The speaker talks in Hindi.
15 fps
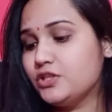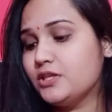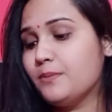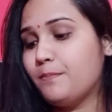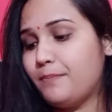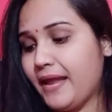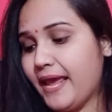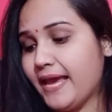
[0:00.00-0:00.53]

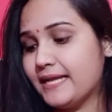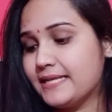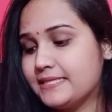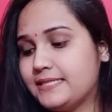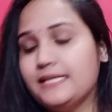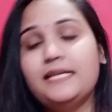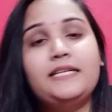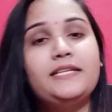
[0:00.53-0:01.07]
ब्लैक
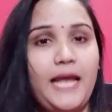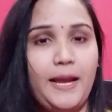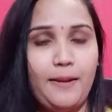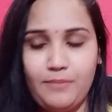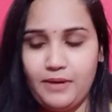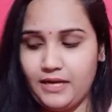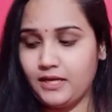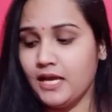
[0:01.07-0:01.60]
सीड
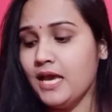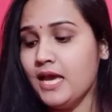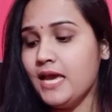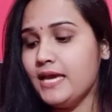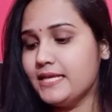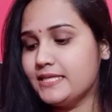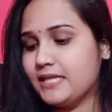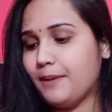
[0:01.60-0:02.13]
टैबलेट
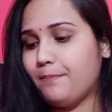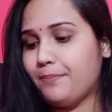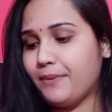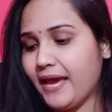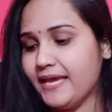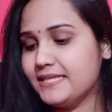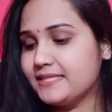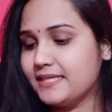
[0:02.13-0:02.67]
इसका
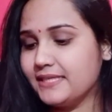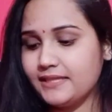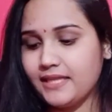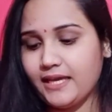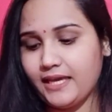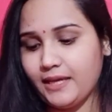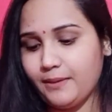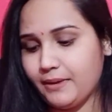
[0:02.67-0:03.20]
प्राइस कितना है
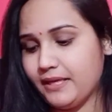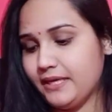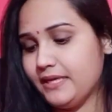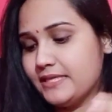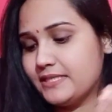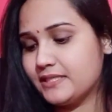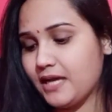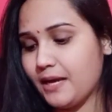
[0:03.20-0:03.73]
भाई
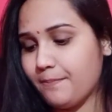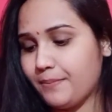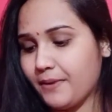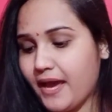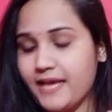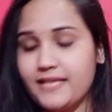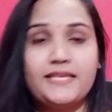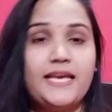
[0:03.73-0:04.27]
इसका प्राइस
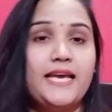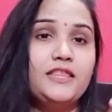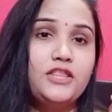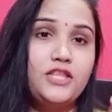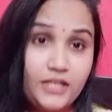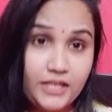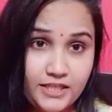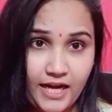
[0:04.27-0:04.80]
है थ्री
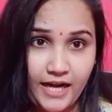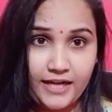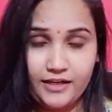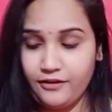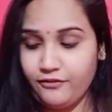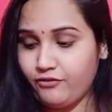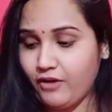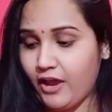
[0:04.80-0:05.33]
नाइनटी
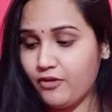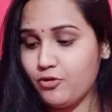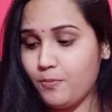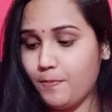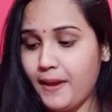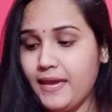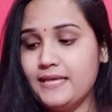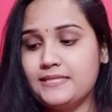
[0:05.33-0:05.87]
फाइव रुपए
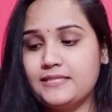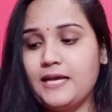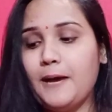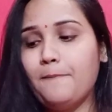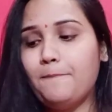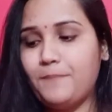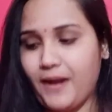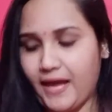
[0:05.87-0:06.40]
इसका
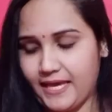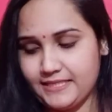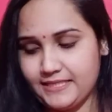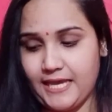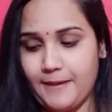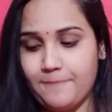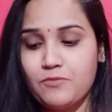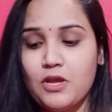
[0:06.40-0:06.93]
प्राइस है
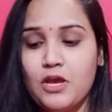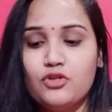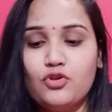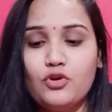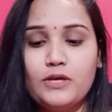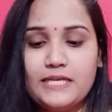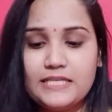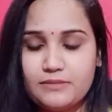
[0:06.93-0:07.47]
तो
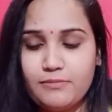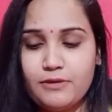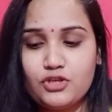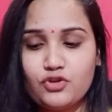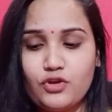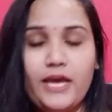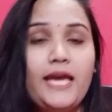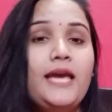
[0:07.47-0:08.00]
इसमें जो
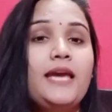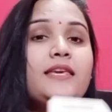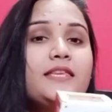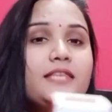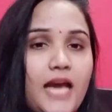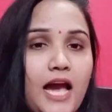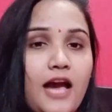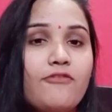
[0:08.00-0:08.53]
है
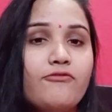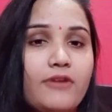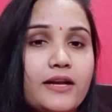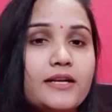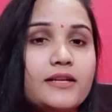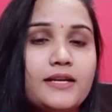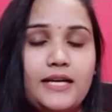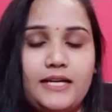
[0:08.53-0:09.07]
क्या वर्क
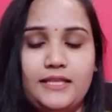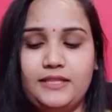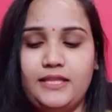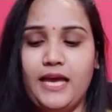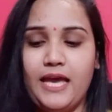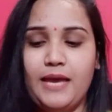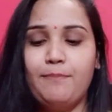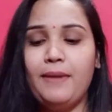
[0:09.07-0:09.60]
करता है
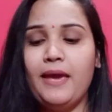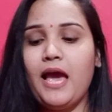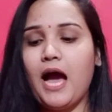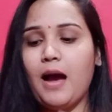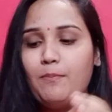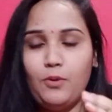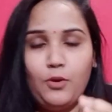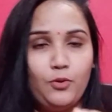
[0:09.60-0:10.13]
मैं आप
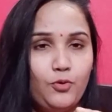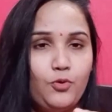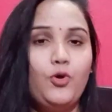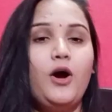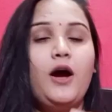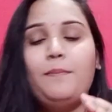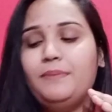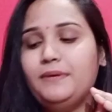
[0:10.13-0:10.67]
लोगों को
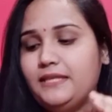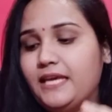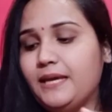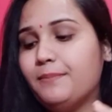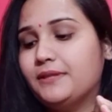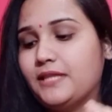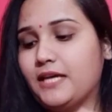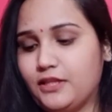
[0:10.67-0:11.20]
अब ये
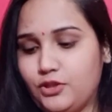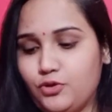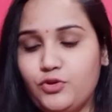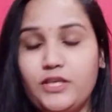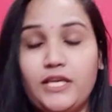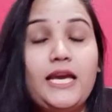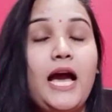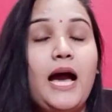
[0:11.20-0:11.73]
बताती हूँ ये
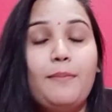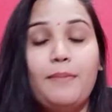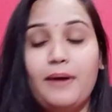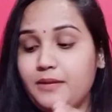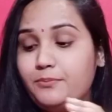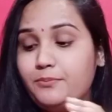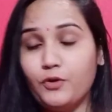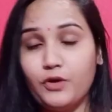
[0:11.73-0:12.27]
हमारी
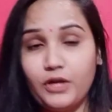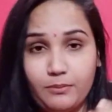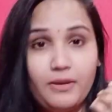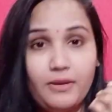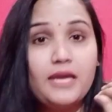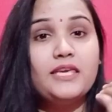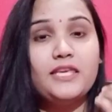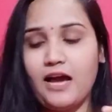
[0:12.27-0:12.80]
बॉडी में
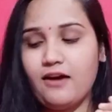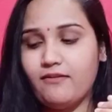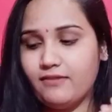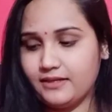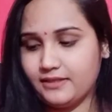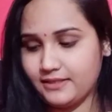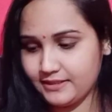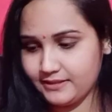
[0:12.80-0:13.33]
क्या वर्क
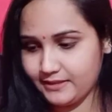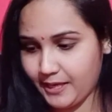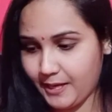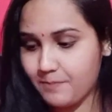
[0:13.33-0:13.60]
करता है